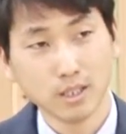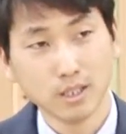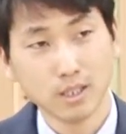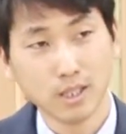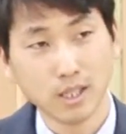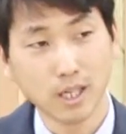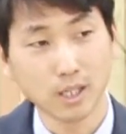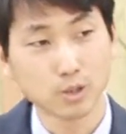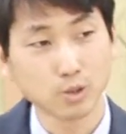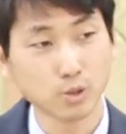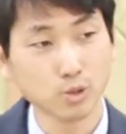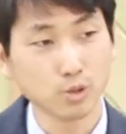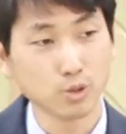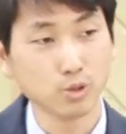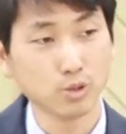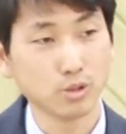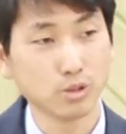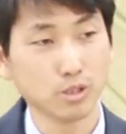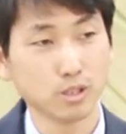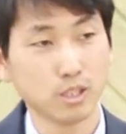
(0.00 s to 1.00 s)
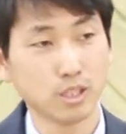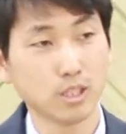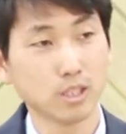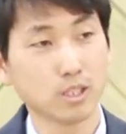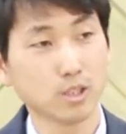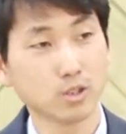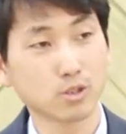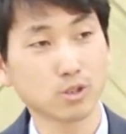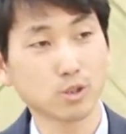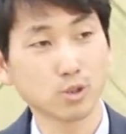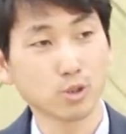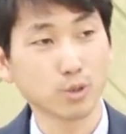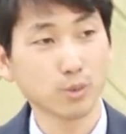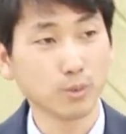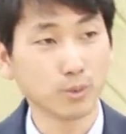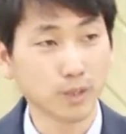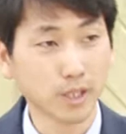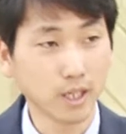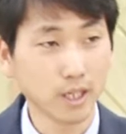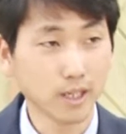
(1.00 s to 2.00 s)
아주 인격적으로
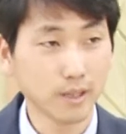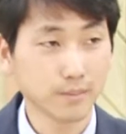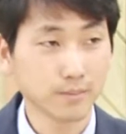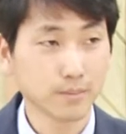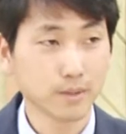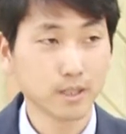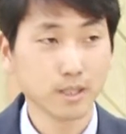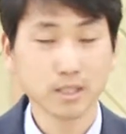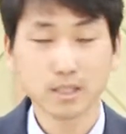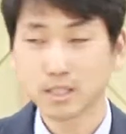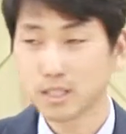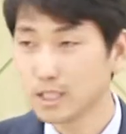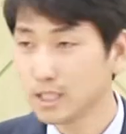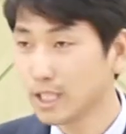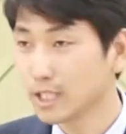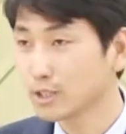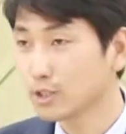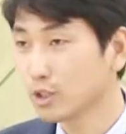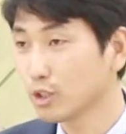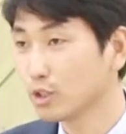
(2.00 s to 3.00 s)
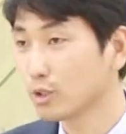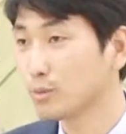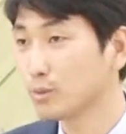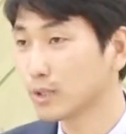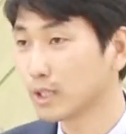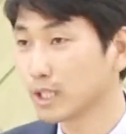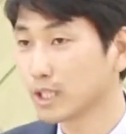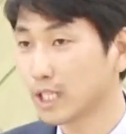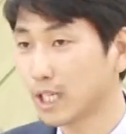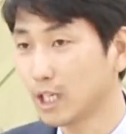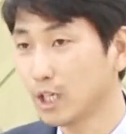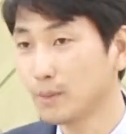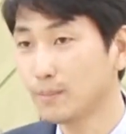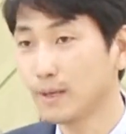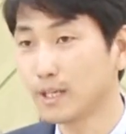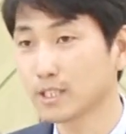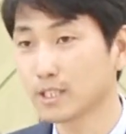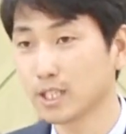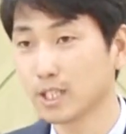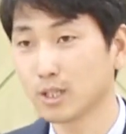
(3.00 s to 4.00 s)
보나 신앙적으로 보나
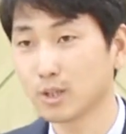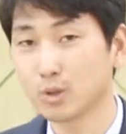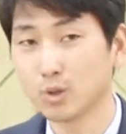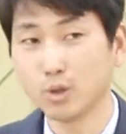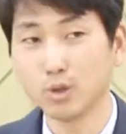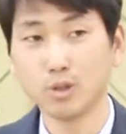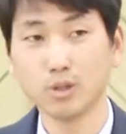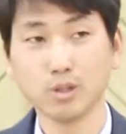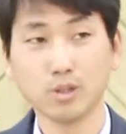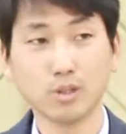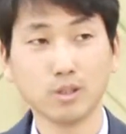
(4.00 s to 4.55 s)
타협하지 않고